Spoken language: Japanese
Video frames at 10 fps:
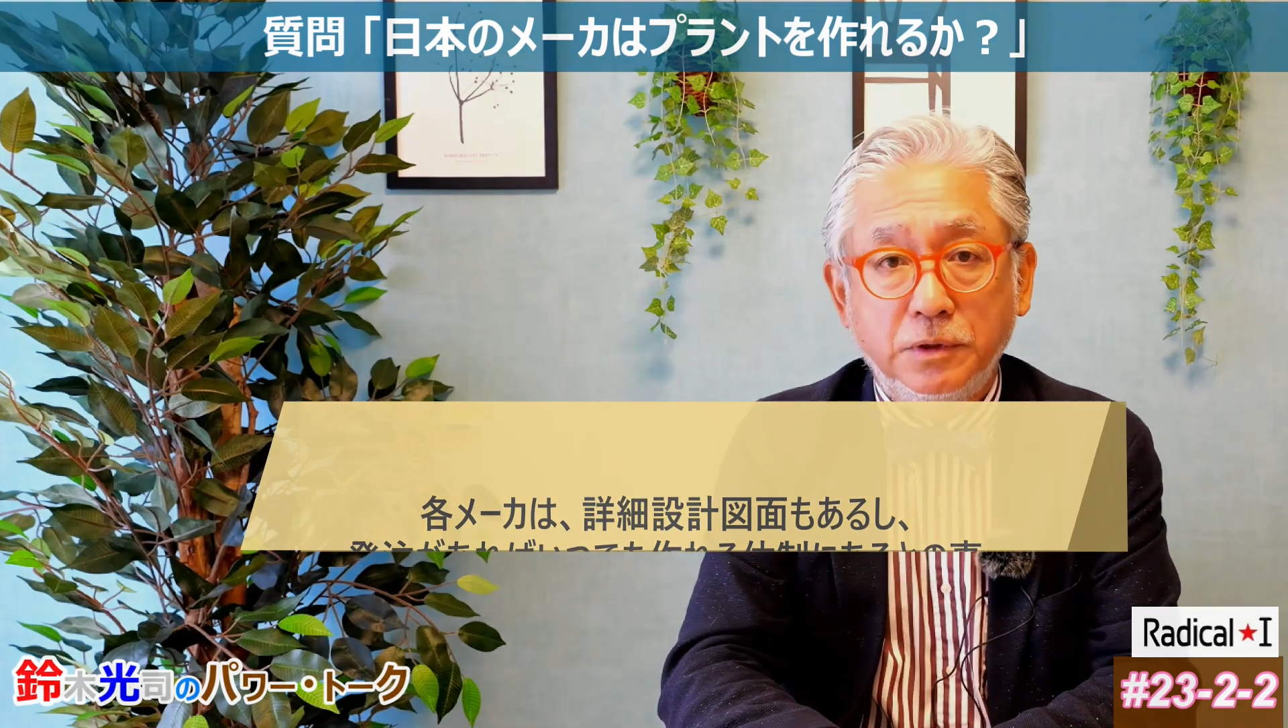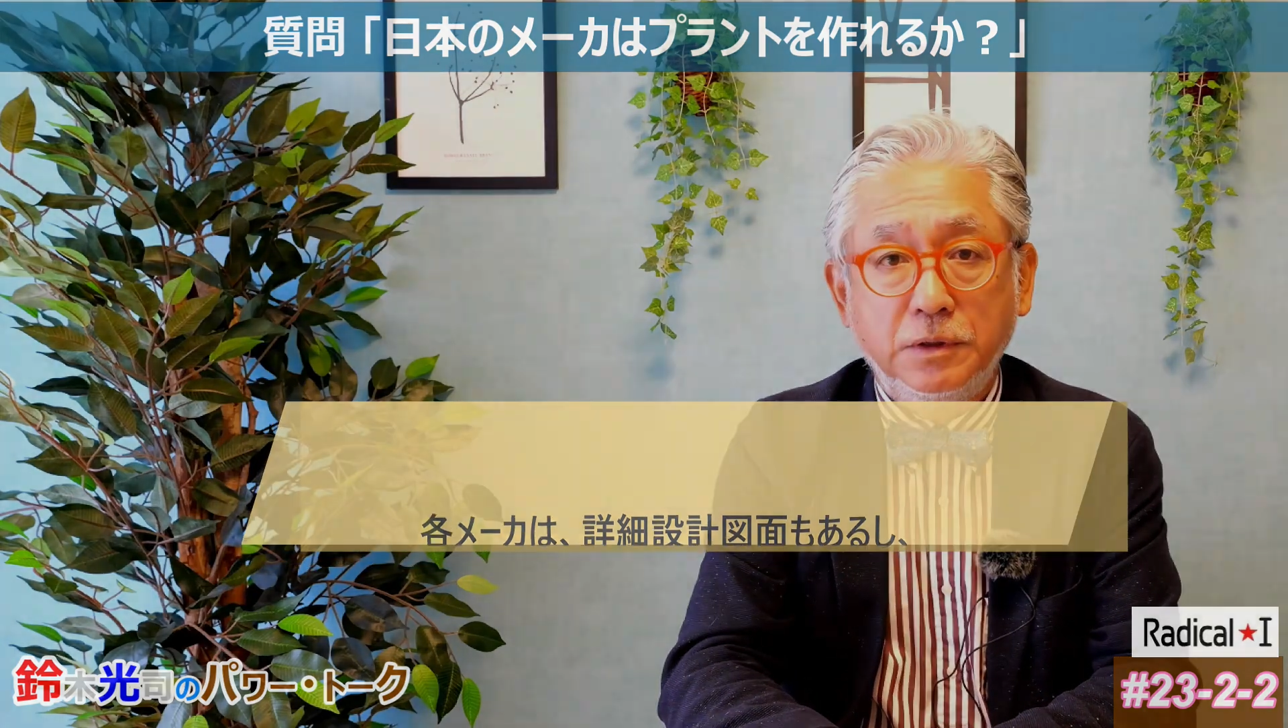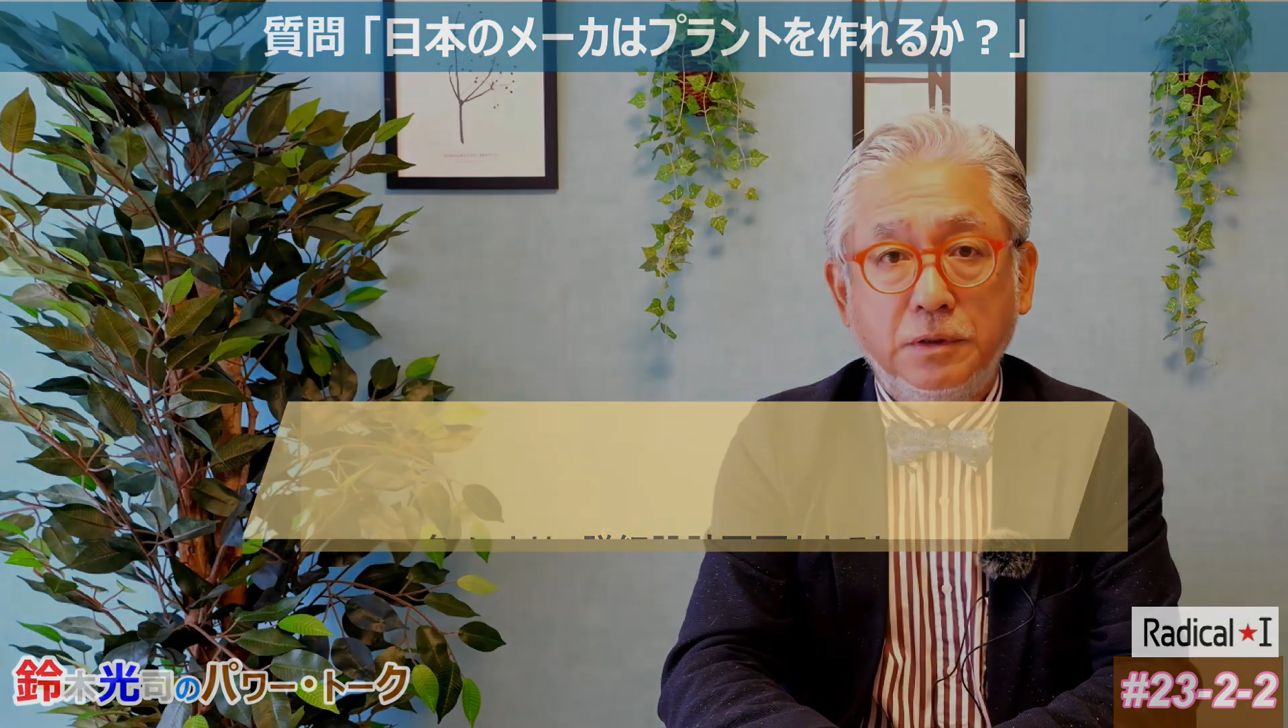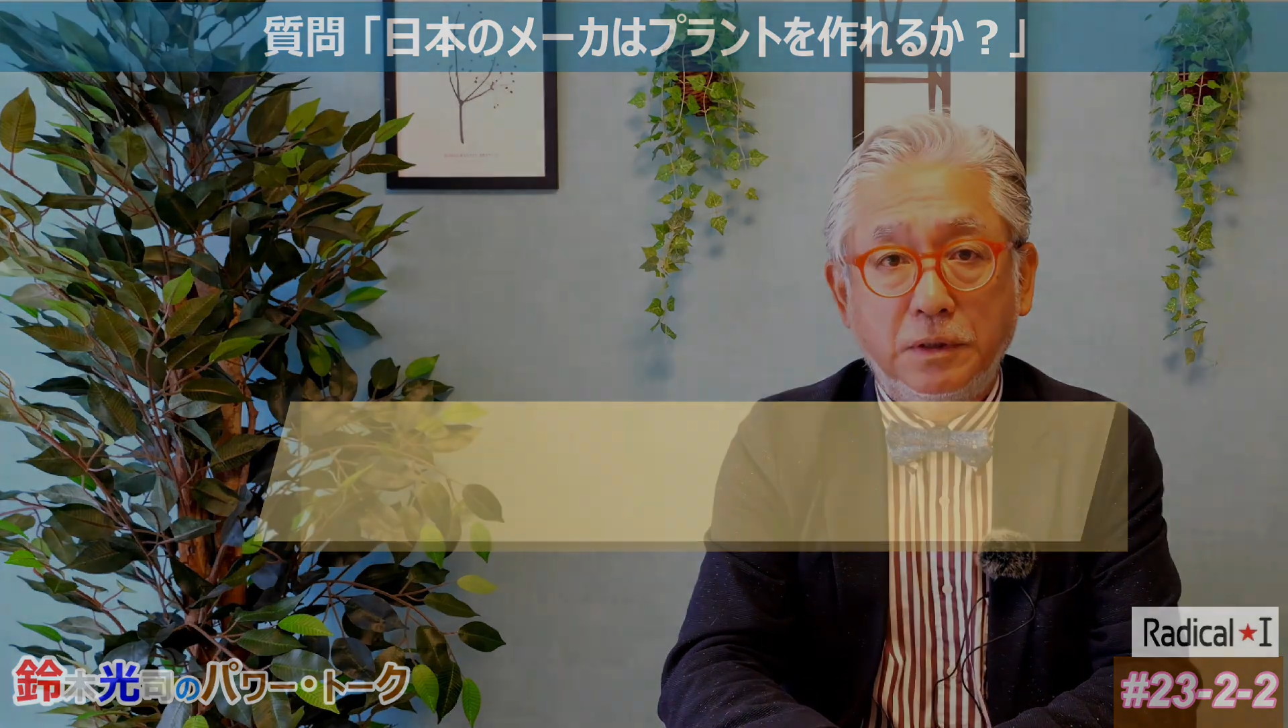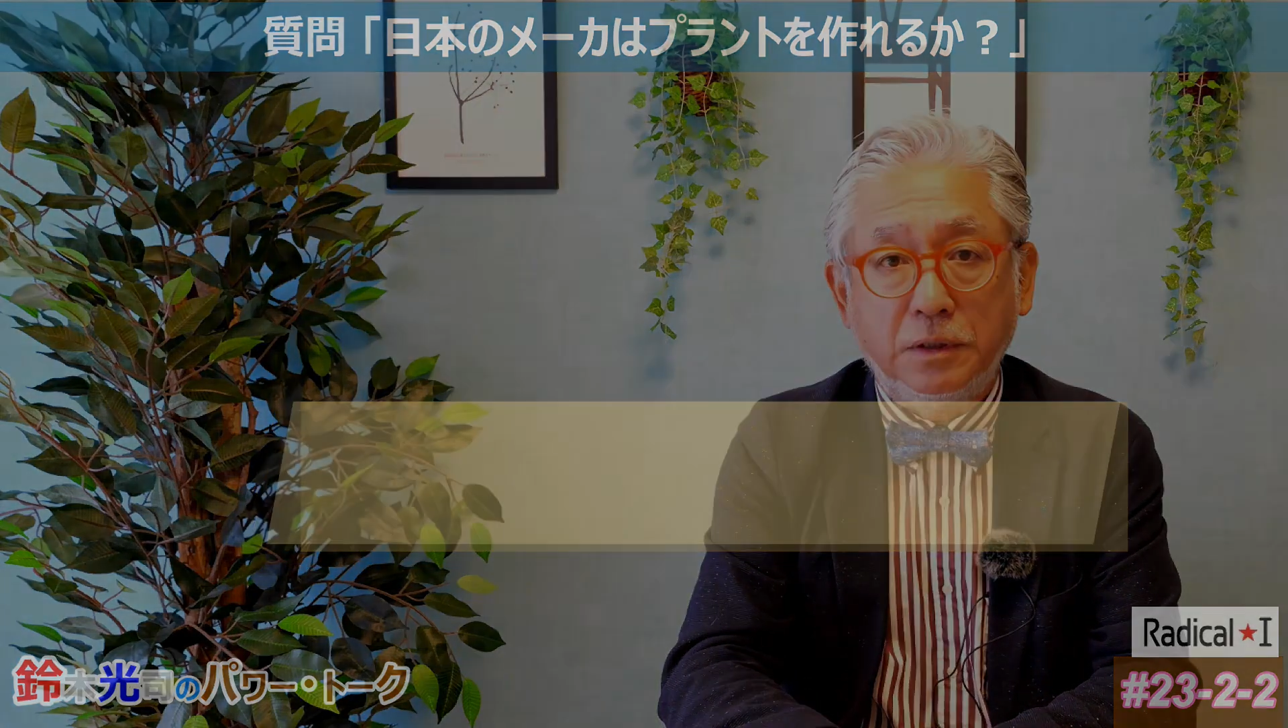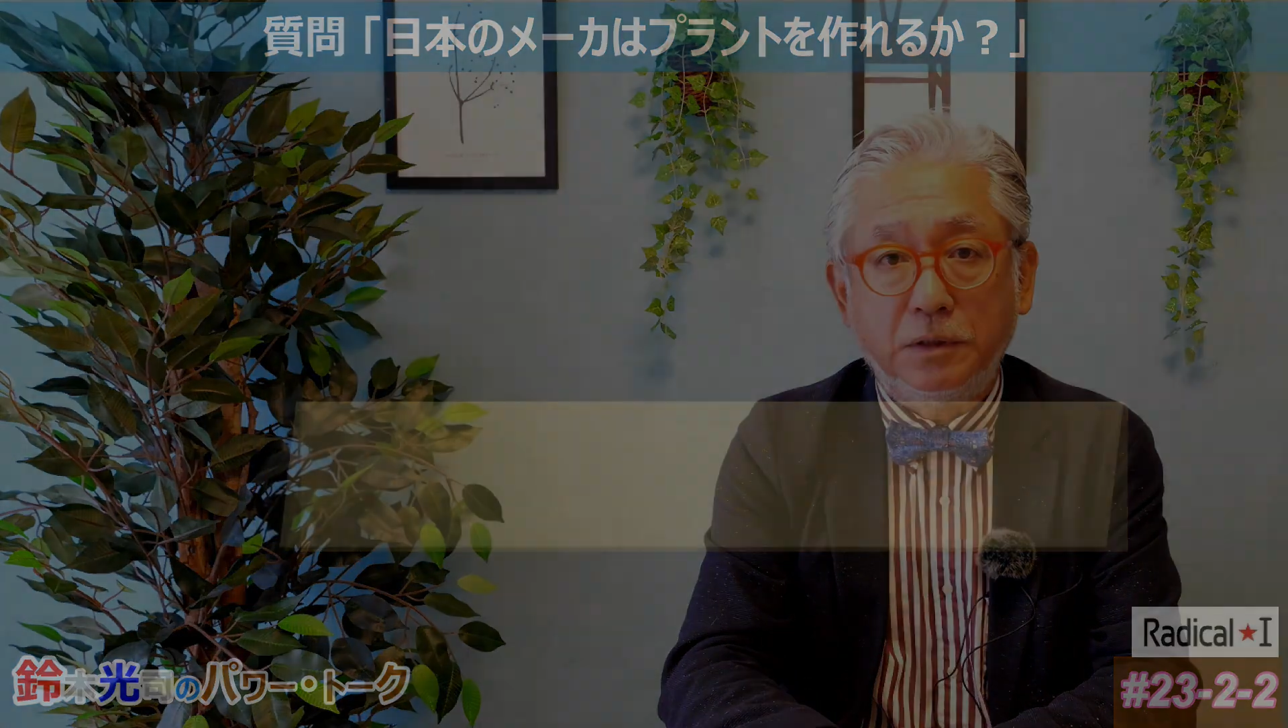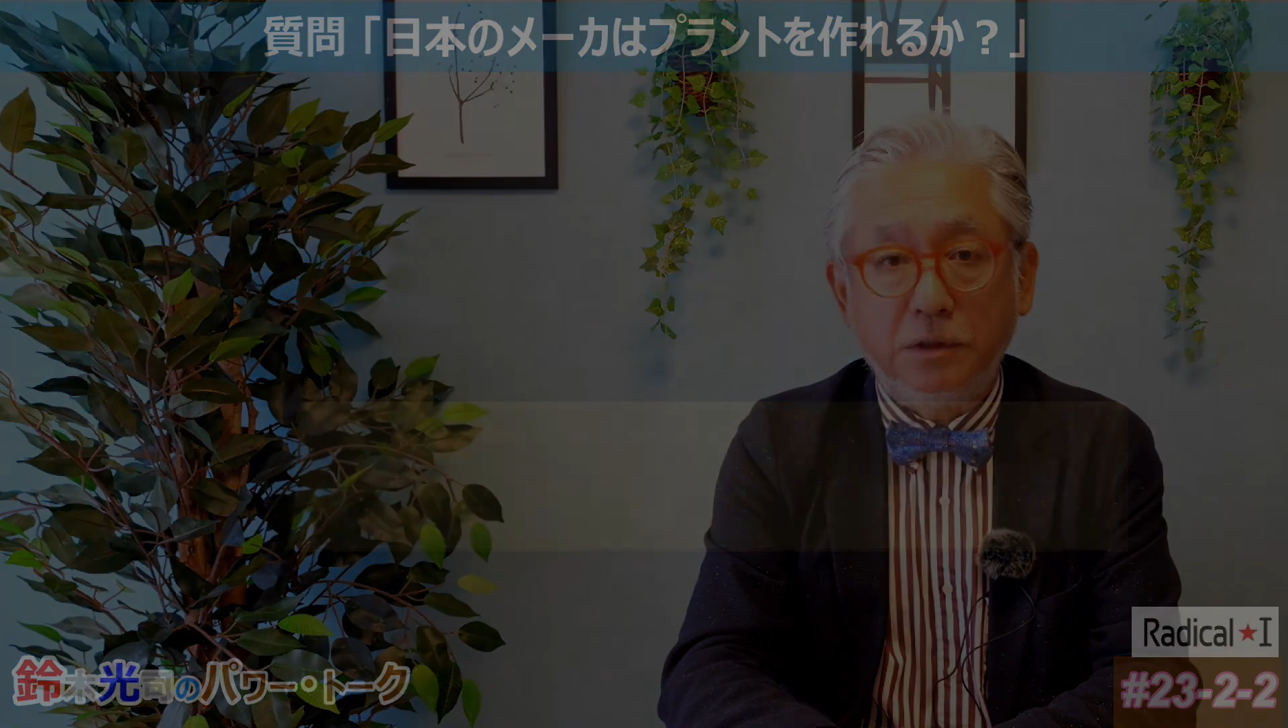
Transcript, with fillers: に聞い